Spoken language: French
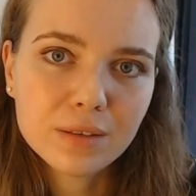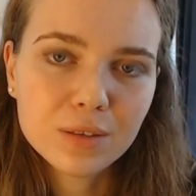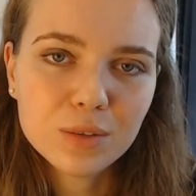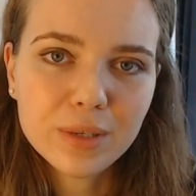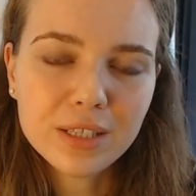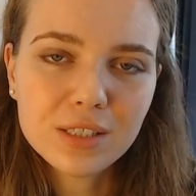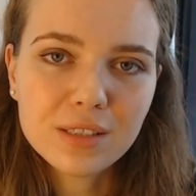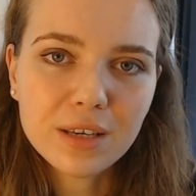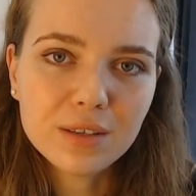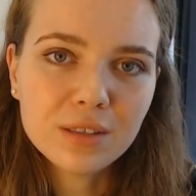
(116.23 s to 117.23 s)
Donc, ce week-end,
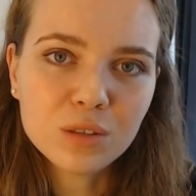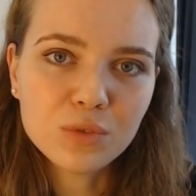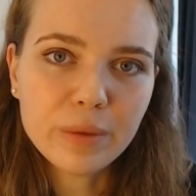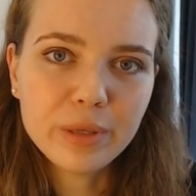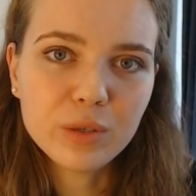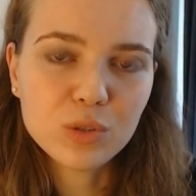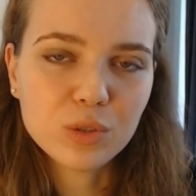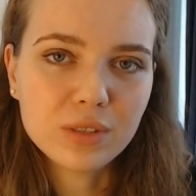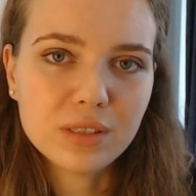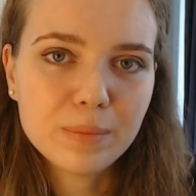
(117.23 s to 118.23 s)
j'étais accueillie dans une famille que je ne
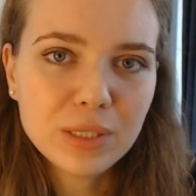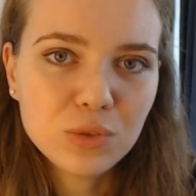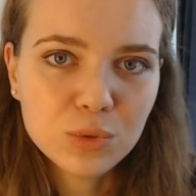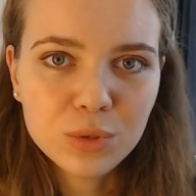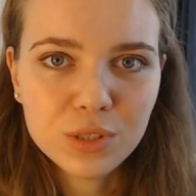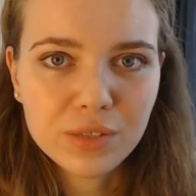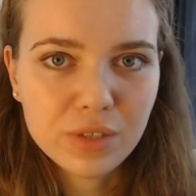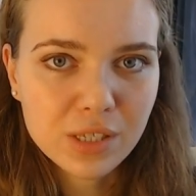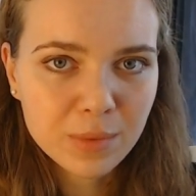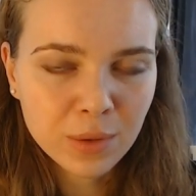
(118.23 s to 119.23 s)
connaissais pas du tout, que
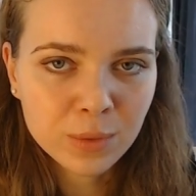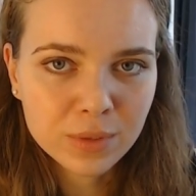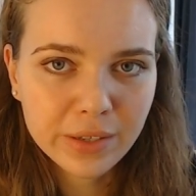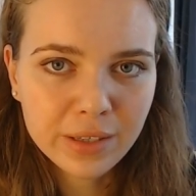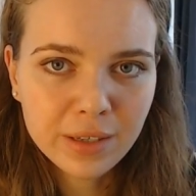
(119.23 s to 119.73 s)
j'avais jamais rencontrée,